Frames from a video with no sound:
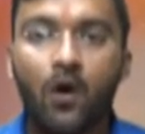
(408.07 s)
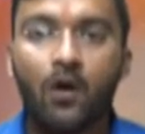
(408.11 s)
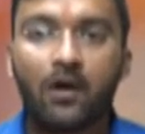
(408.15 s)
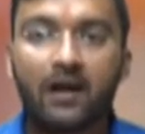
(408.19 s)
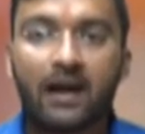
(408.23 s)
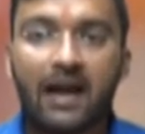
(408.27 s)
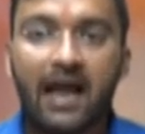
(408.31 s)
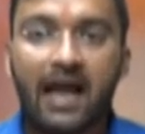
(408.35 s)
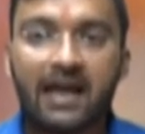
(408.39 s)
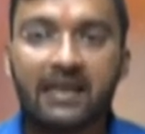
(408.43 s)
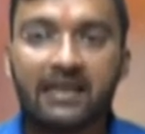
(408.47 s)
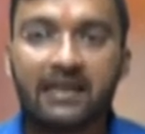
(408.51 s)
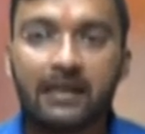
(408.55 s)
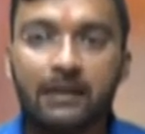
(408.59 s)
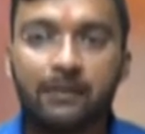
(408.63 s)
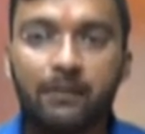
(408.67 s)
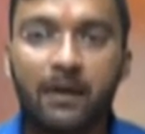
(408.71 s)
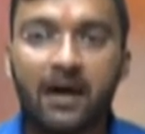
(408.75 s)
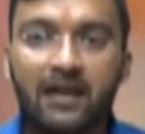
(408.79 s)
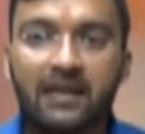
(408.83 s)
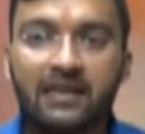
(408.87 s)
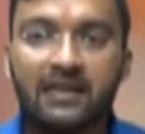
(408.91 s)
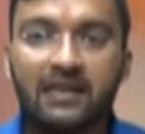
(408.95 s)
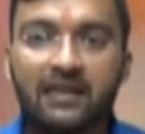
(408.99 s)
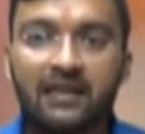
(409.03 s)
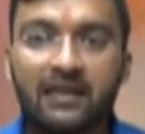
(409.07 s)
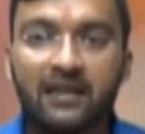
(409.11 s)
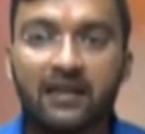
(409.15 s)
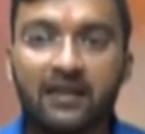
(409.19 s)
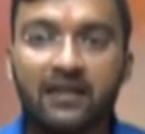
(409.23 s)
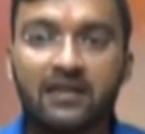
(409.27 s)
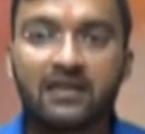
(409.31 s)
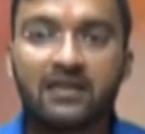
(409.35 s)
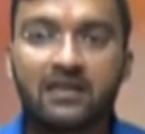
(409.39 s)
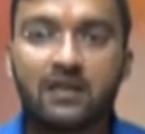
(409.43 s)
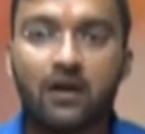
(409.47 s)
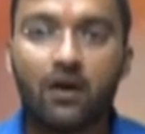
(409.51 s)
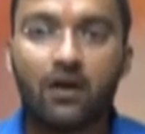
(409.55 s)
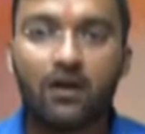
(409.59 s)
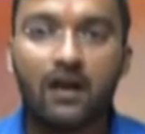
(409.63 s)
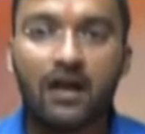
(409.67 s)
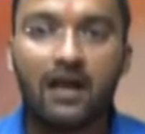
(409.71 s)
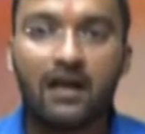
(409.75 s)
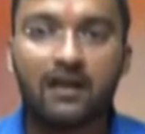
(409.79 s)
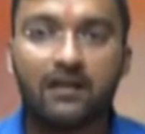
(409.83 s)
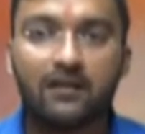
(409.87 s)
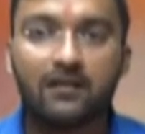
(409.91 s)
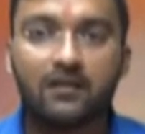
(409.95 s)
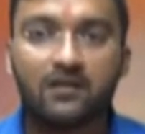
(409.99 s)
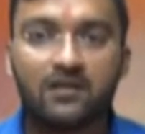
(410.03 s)
राखी बांधी इस
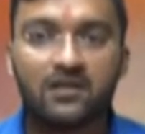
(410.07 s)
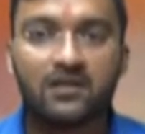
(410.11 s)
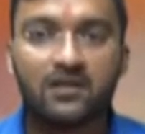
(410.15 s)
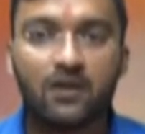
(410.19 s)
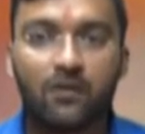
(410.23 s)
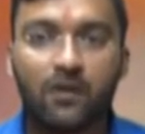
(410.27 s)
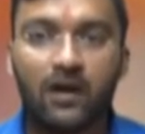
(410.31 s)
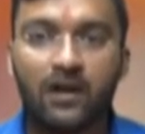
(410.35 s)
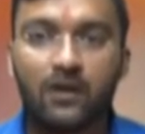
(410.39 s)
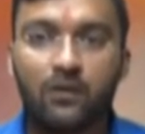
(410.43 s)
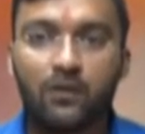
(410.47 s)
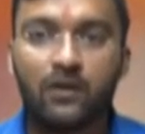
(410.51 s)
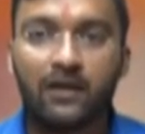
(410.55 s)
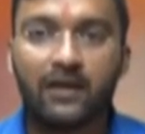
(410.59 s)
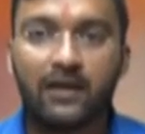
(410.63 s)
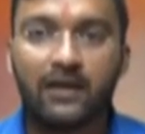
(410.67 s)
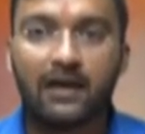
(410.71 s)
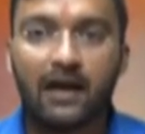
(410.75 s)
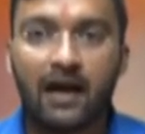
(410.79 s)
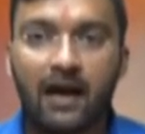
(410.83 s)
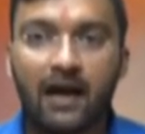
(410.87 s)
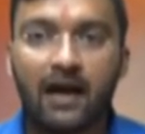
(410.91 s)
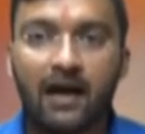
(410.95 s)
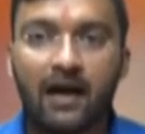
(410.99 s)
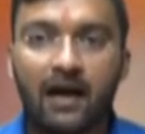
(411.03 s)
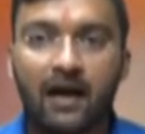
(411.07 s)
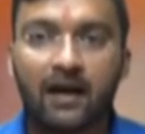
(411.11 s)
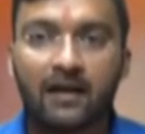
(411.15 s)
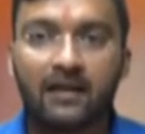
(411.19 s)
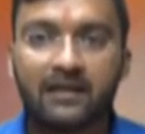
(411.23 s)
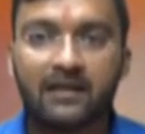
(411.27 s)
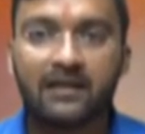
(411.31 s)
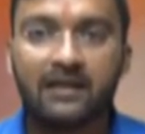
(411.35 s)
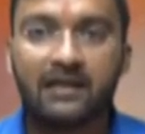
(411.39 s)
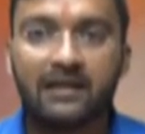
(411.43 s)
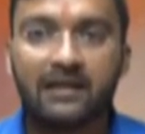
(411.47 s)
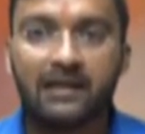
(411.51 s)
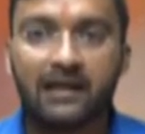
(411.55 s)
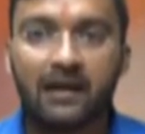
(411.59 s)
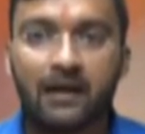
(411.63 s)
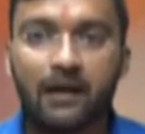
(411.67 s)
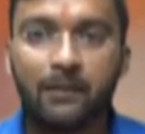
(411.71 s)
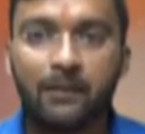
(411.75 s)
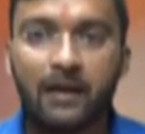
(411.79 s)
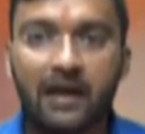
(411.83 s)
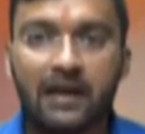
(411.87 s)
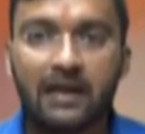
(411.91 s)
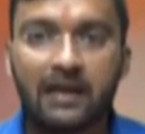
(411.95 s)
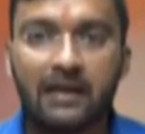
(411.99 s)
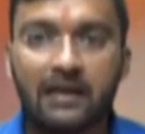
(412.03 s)
दौरान जवानों ने कहा कि यह
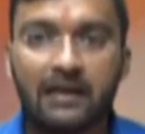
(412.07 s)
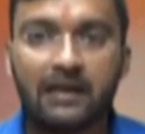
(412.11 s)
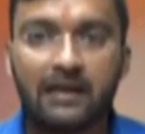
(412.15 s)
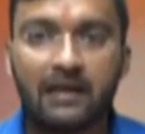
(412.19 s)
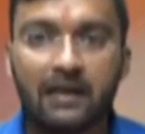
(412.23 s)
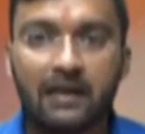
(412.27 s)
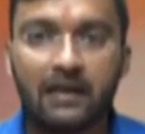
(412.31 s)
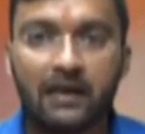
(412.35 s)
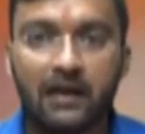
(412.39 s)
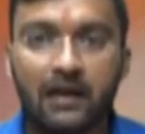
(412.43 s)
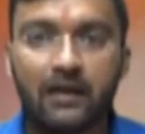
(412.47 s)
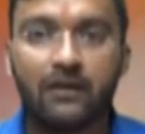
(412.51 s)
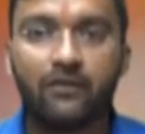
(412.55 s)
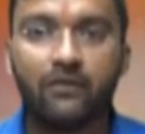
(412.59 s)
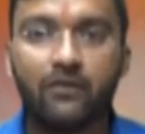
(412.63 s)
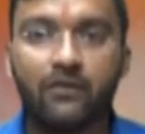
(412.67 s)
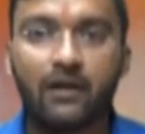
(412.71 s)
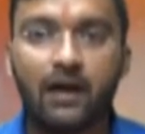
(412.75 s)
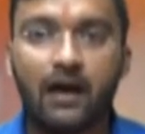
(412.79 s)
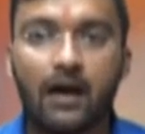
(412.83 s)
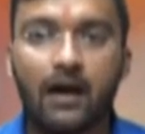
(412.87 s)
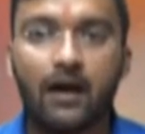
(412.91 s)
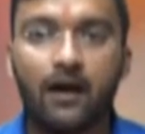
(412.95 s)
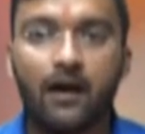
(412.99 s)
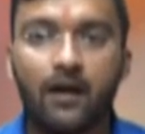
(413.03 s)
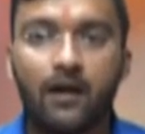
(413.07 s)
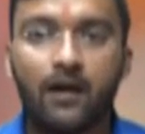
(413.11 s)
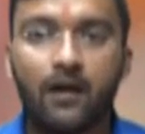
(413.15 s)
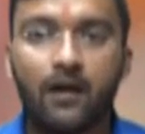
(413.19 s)
हमारे लिए गर्व का